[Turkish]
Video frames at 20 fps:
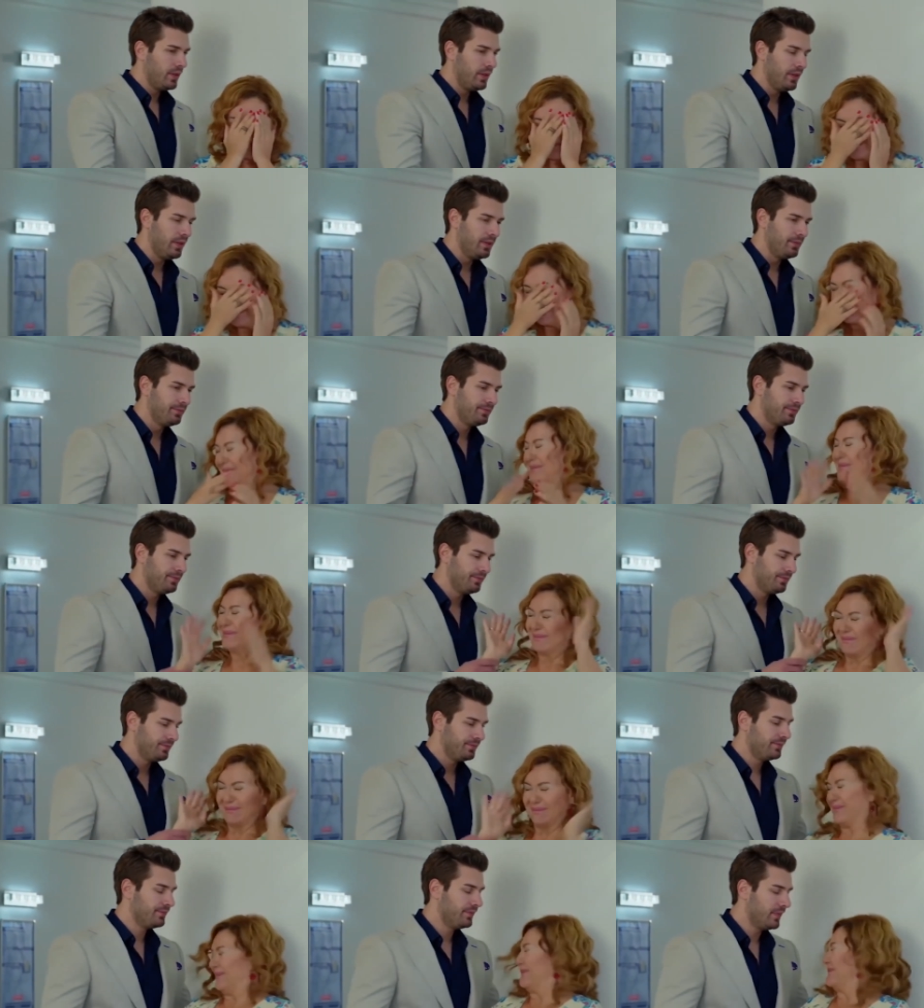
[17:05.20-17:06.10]
Anne,
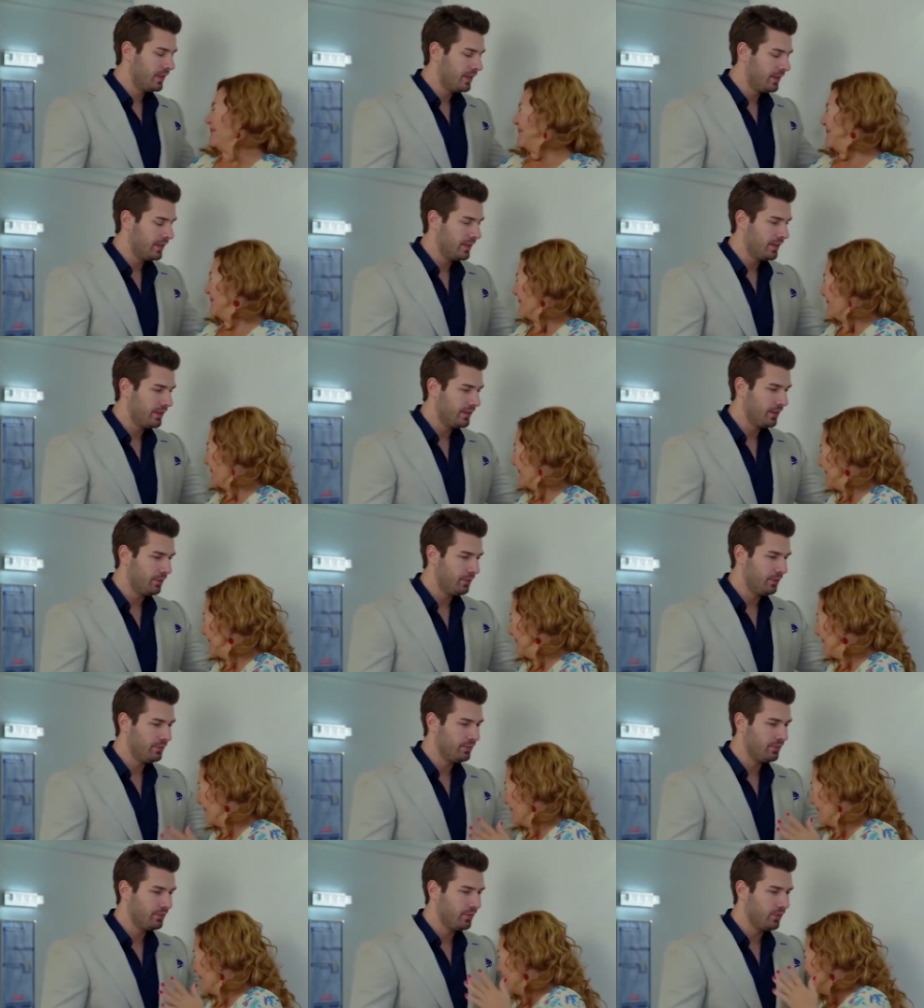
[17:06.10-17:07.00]
anne
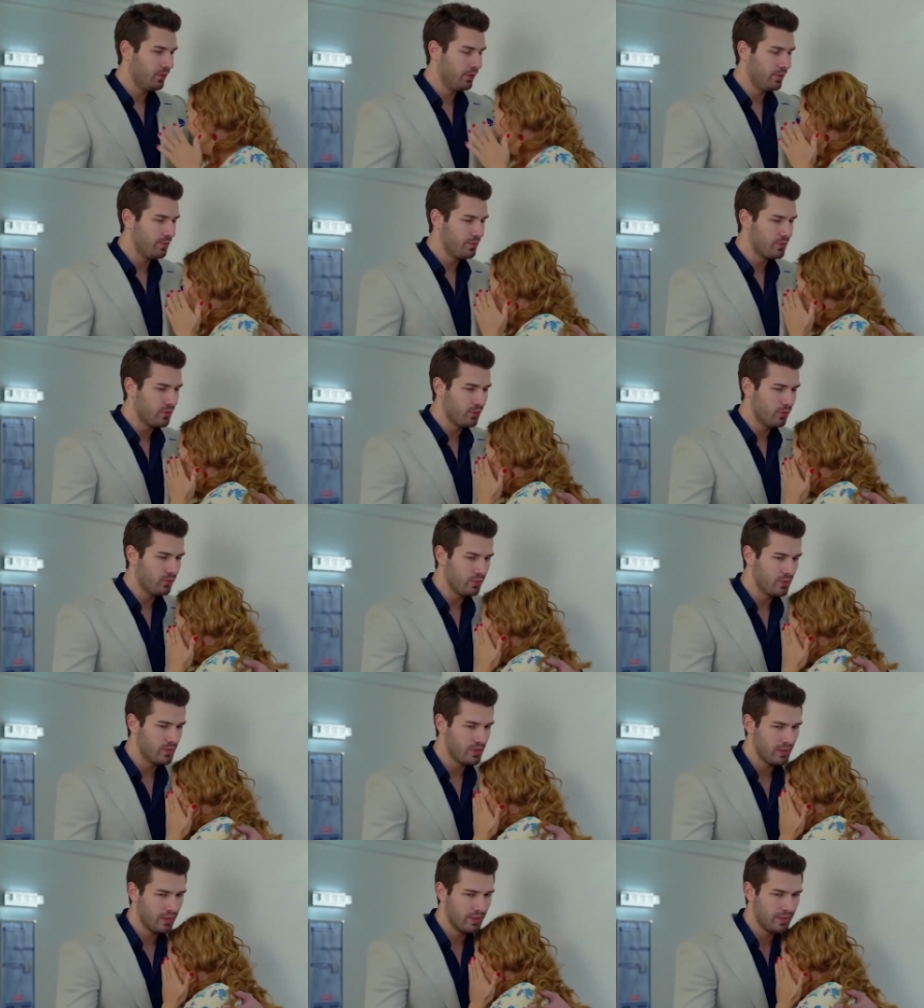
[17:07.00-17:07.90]
tamam. Böyle bir şey
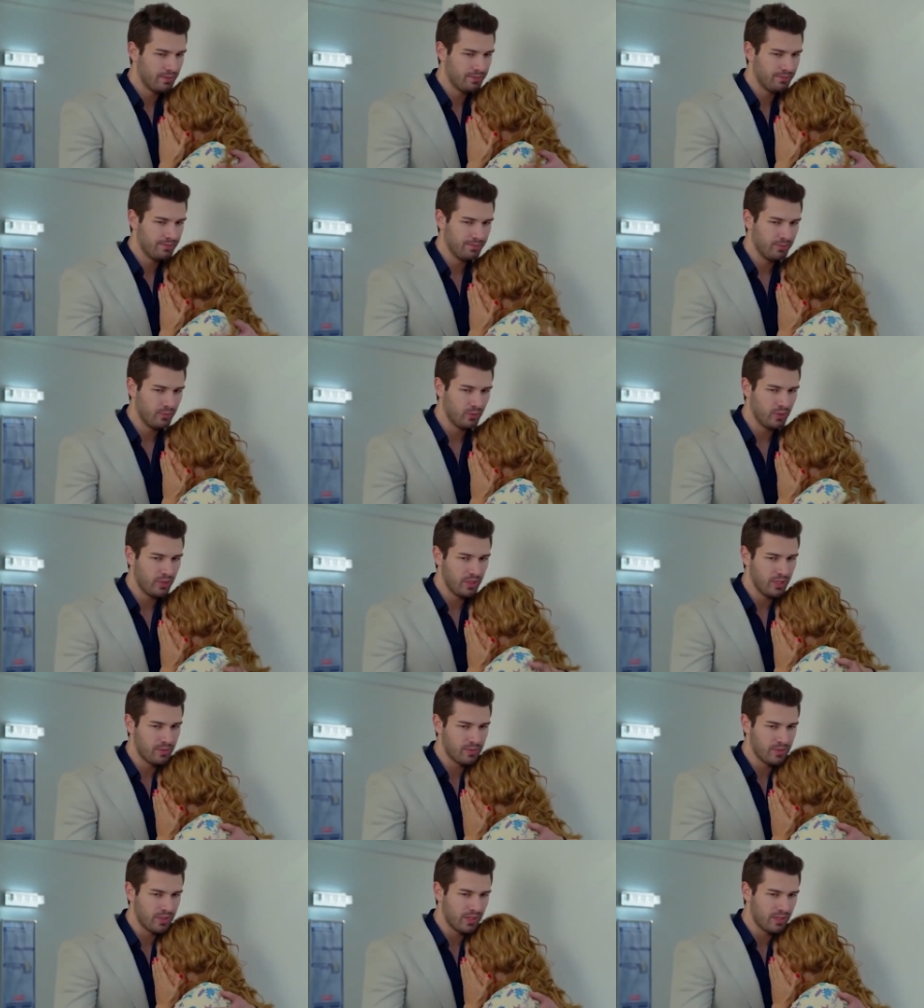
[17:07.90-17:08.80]
olmayacak. Bunların
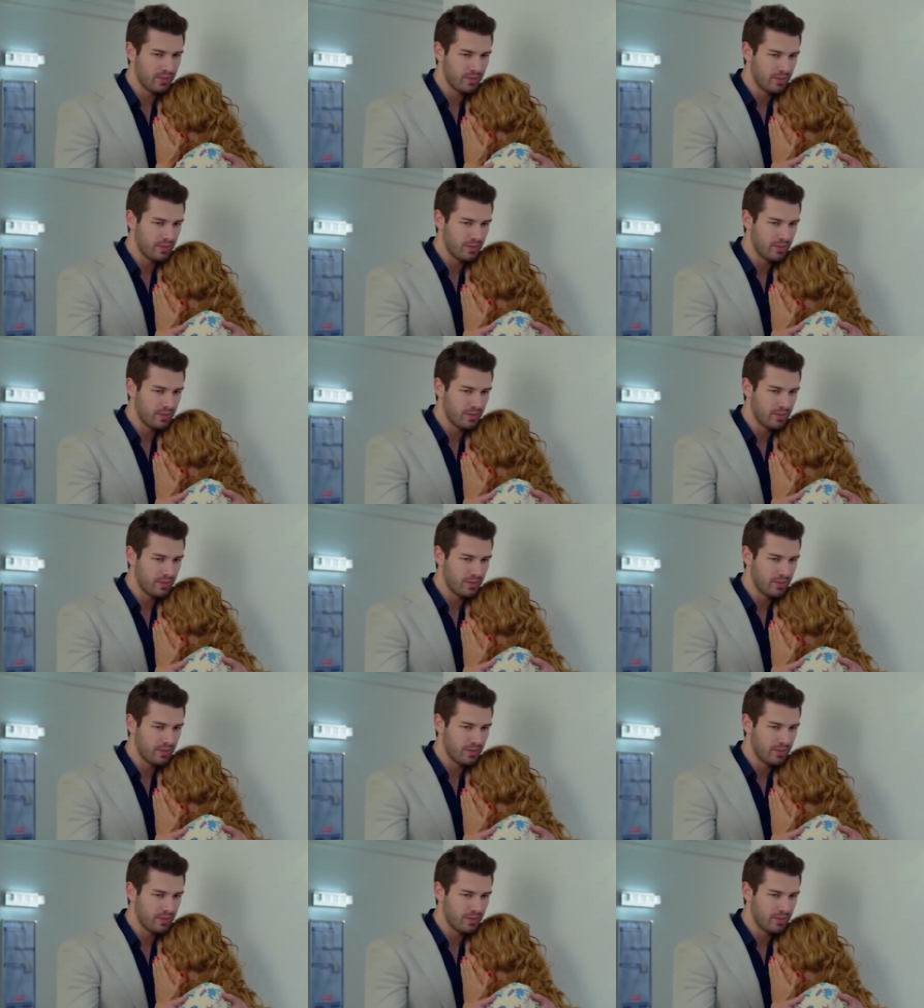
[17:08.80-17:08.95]
hepsi